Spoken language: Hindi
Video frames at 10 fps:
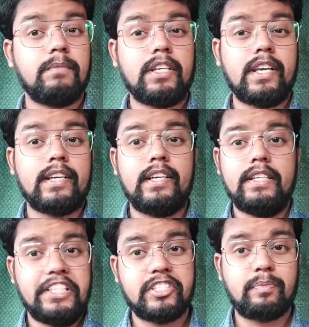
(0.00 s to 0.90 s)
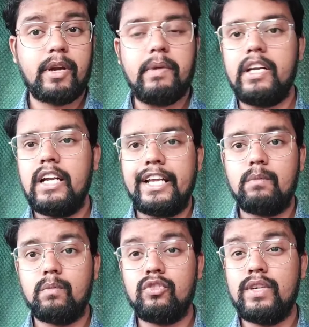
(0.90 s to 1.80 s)
बट क्या करें डिसअपॉइंटमेंट
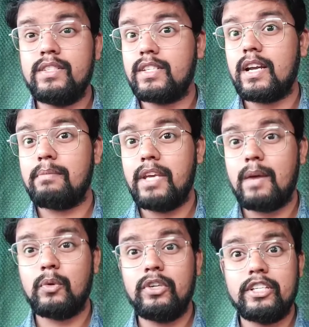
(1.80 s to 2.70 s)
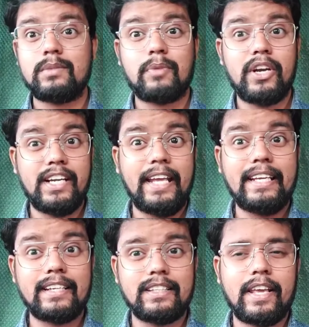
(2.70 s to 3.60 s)
लेकिन मूवी जरा भी आपको डिसअपॉइंट नहीं
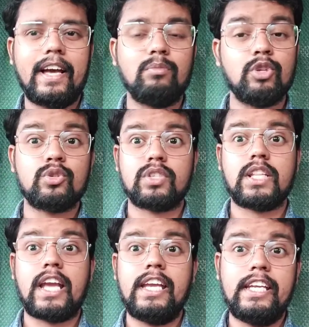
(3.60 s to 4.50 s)
करती है हमने सोचा था